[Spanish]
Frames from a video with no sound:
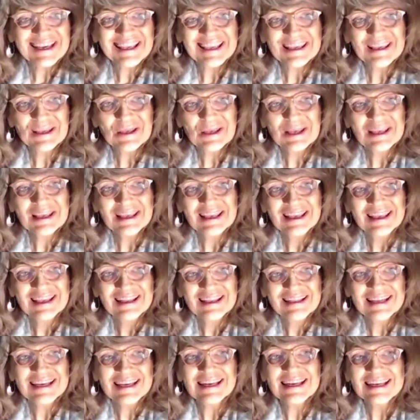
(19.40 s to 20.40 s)
que
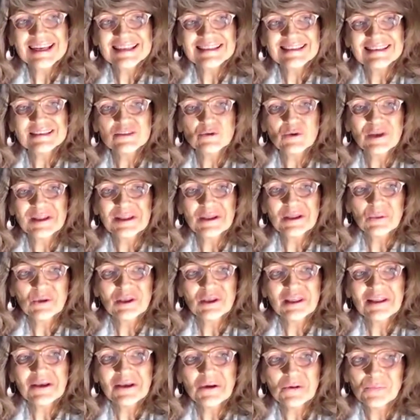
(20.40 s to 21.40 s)
tengan acceso a este
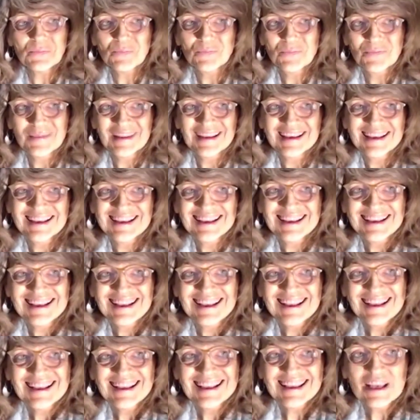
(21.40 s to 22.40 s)
video,
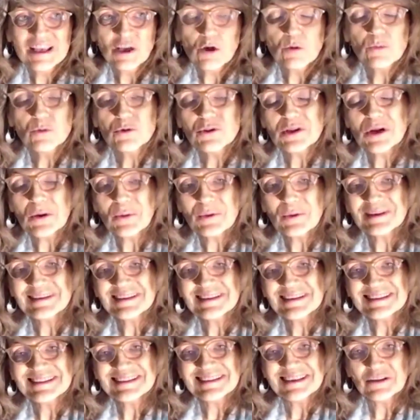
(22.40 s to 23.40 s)
que como otras
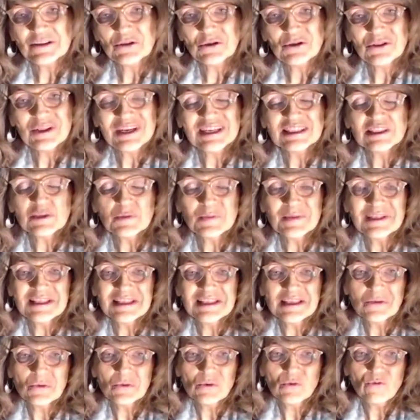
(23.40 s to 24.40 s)
veces estoy
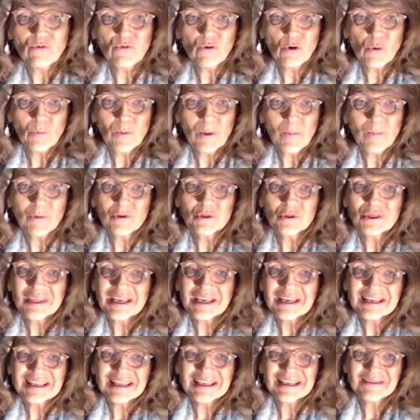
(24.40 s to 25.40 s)
transmitiendo en forma
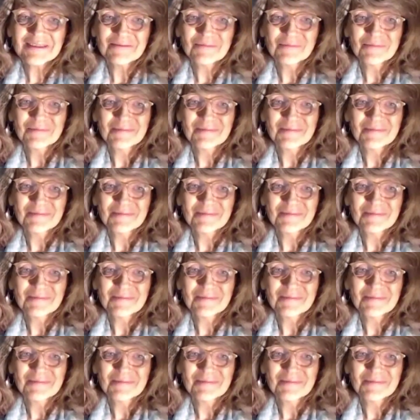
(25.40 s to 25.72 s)
espontánea,